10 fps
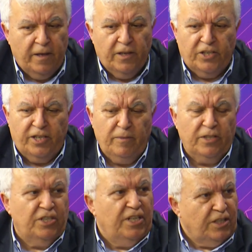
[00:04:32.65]
Şimdi
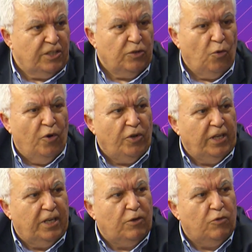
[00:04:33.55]
siz
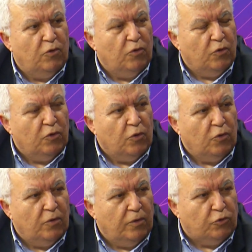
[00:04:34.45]
oradaki
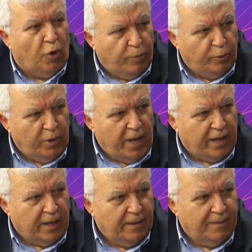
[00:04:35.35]
topluluğa,
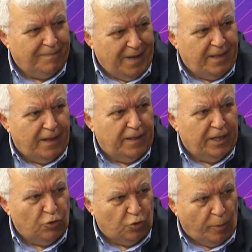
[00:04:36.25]

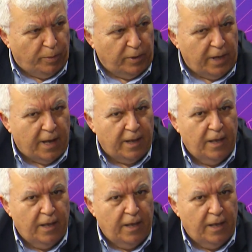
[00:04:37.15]
meydandaki topluluğa